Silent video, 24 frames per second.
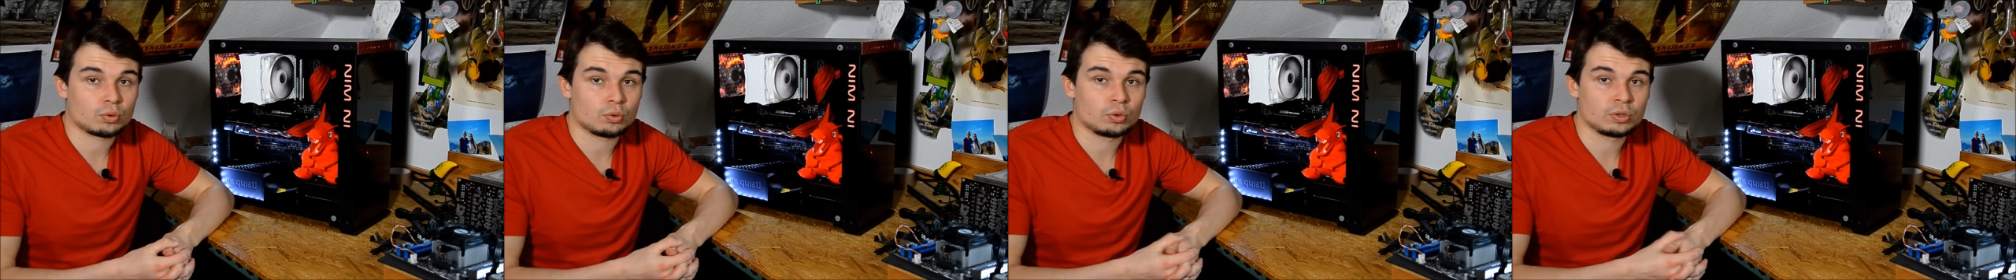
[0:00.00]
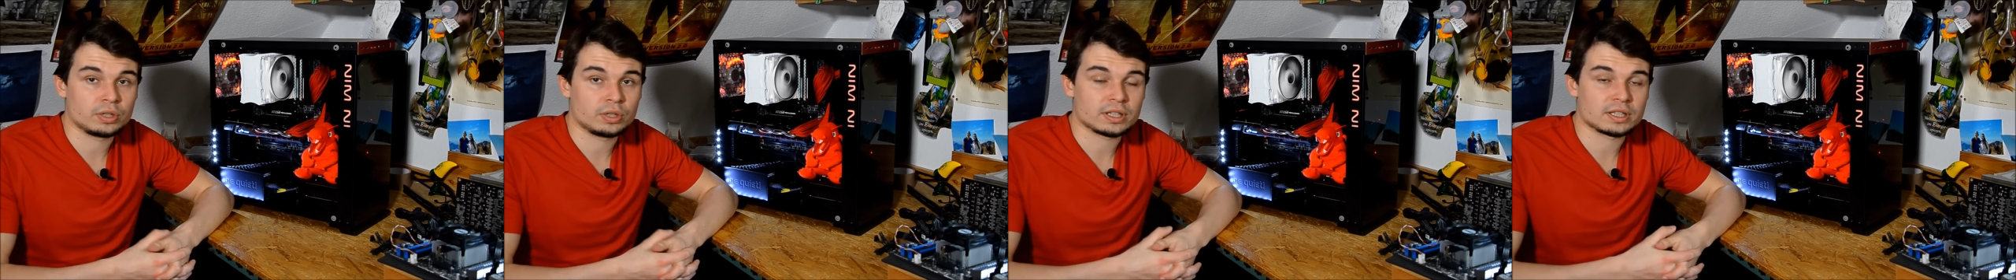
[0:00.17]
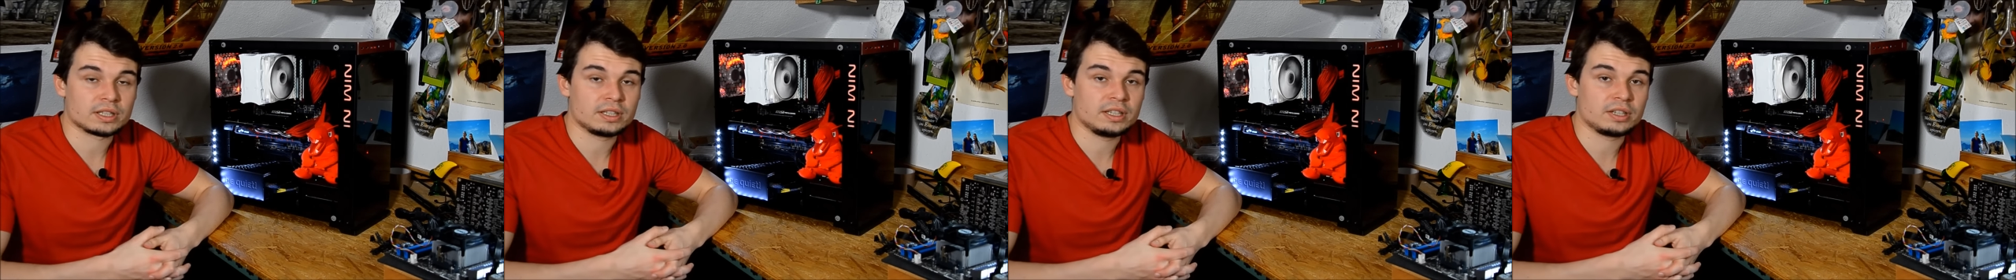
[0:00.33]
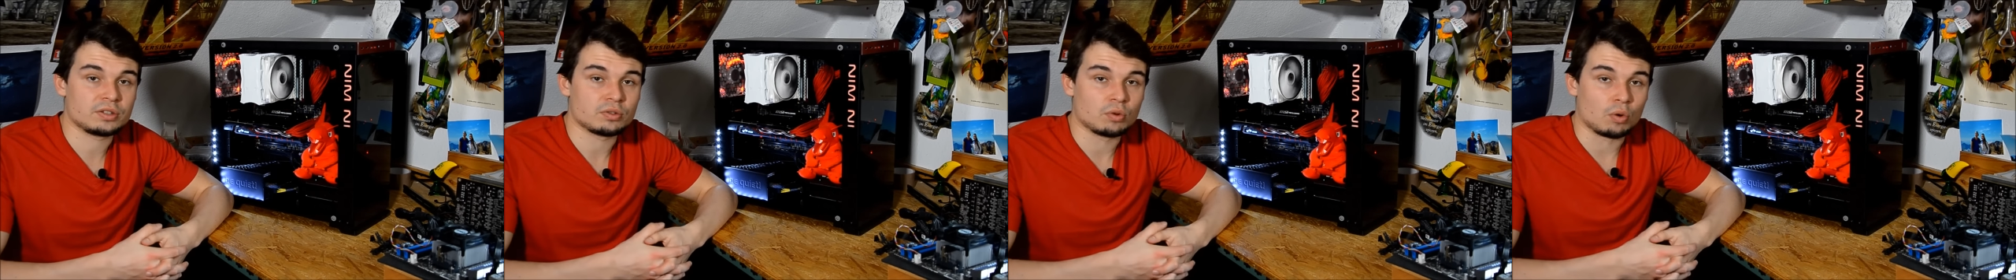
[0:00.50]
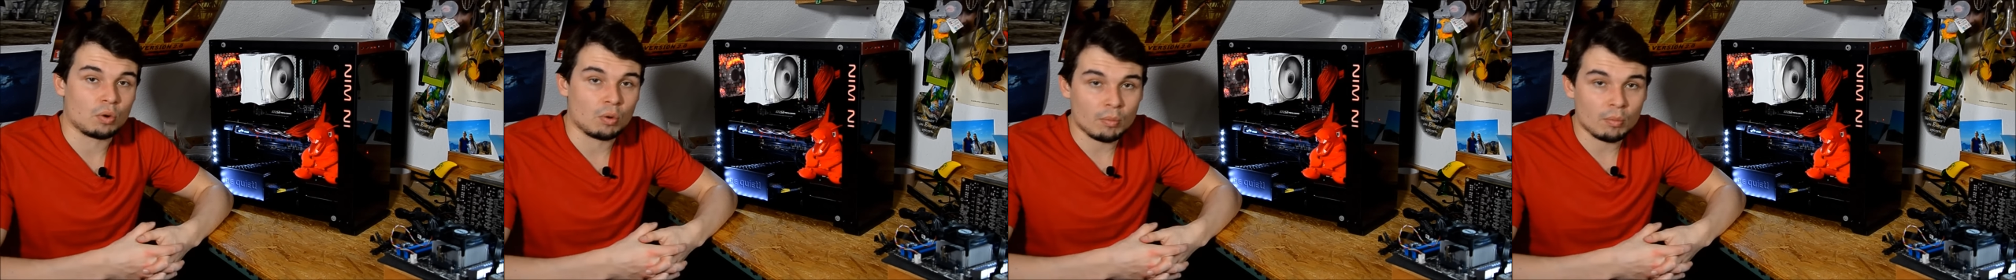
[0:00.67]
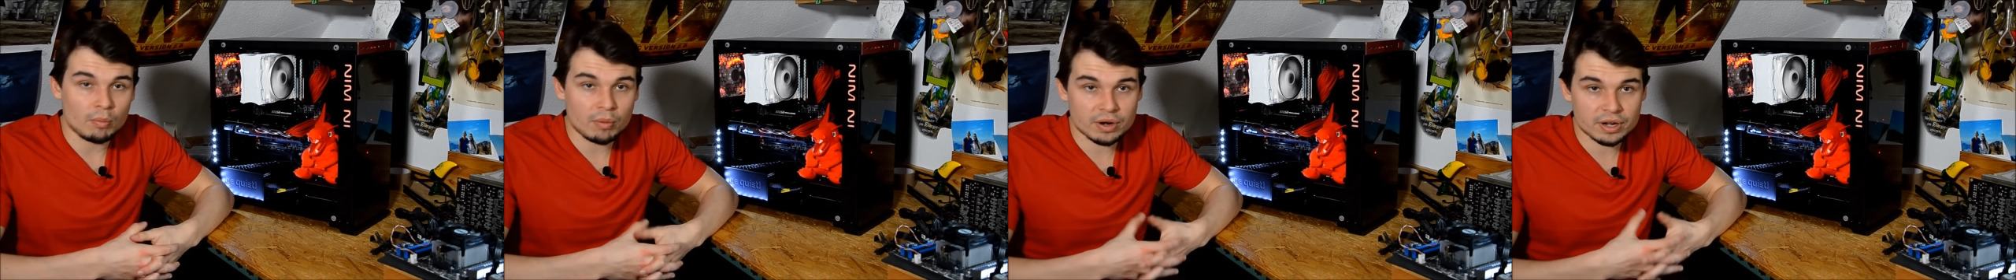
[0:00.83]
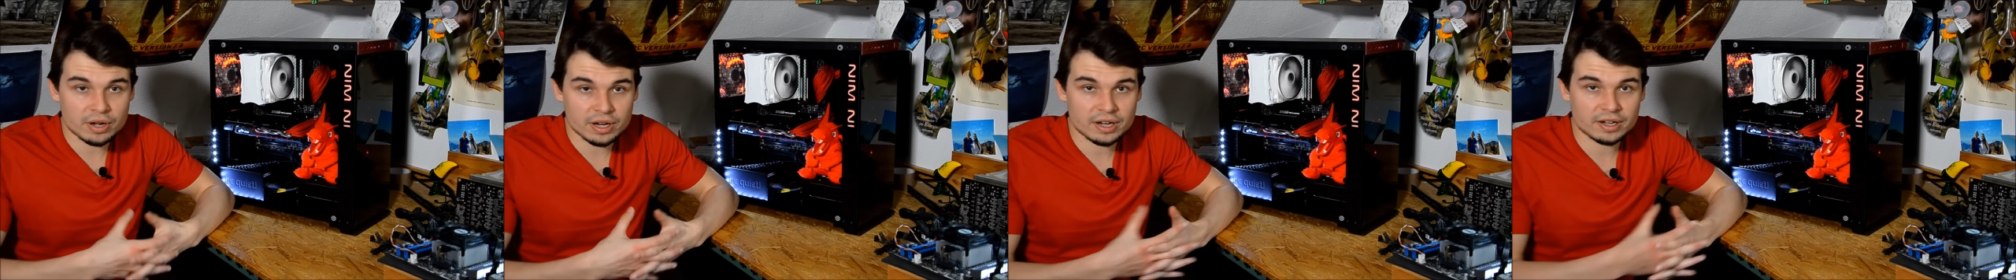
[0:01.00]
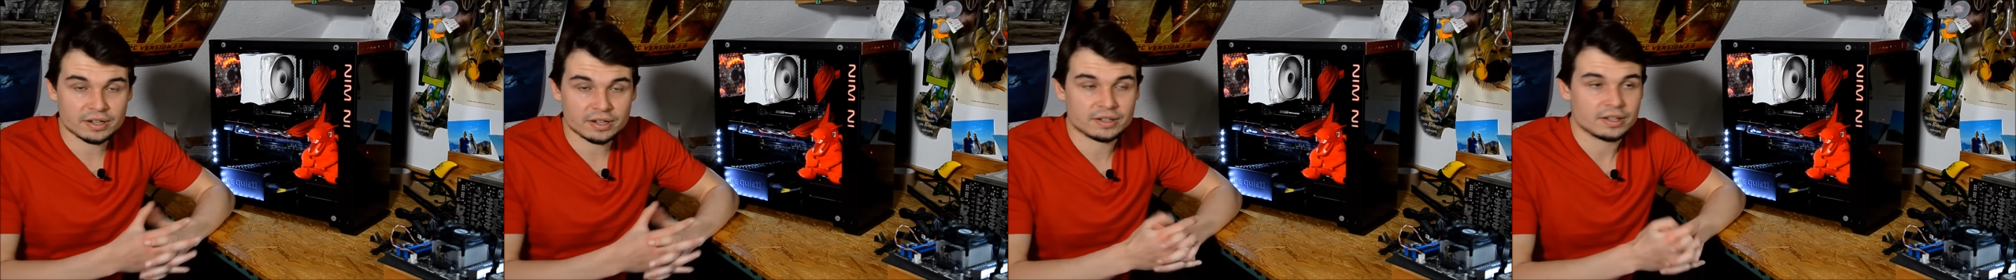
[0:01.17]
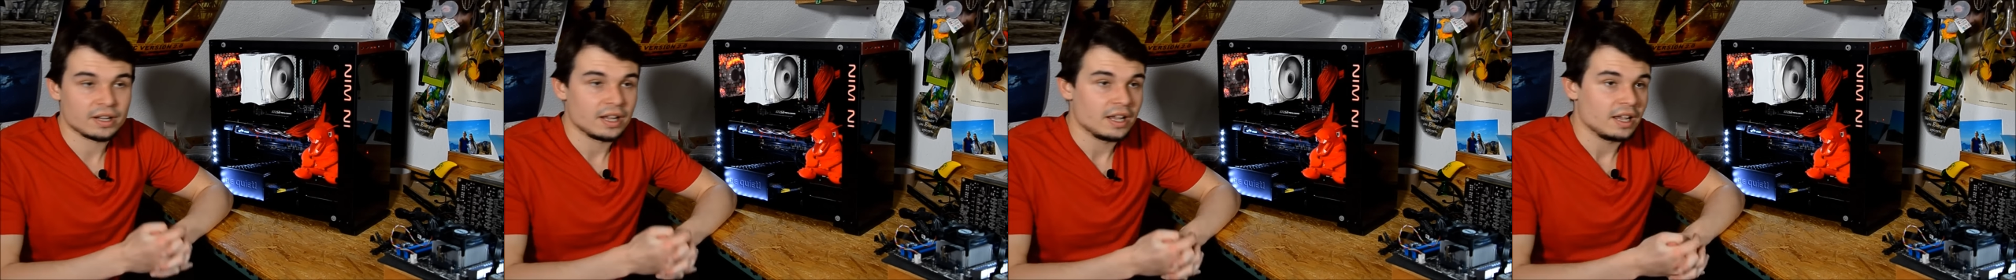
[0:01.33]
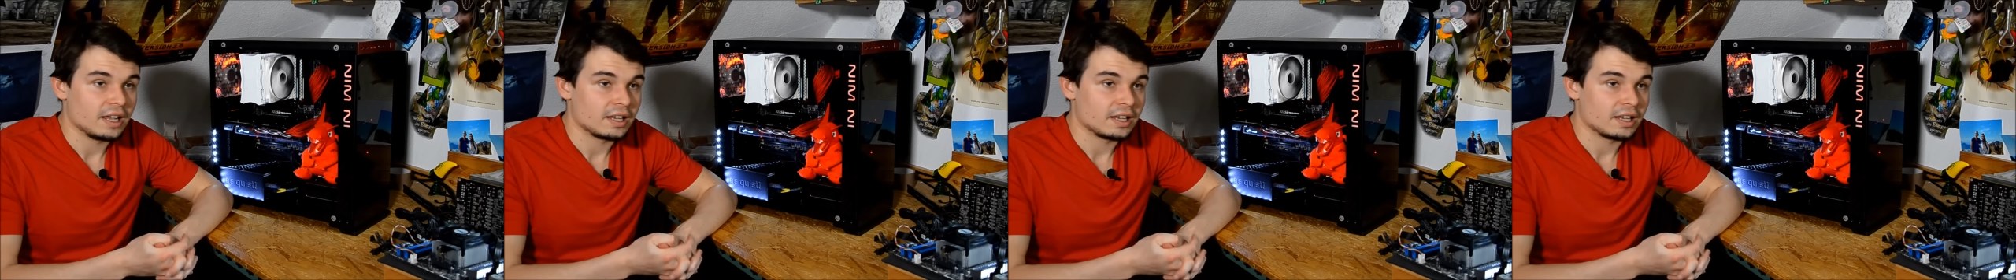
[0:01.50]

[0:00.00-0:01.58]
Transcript: und jetzt nicht unbedingt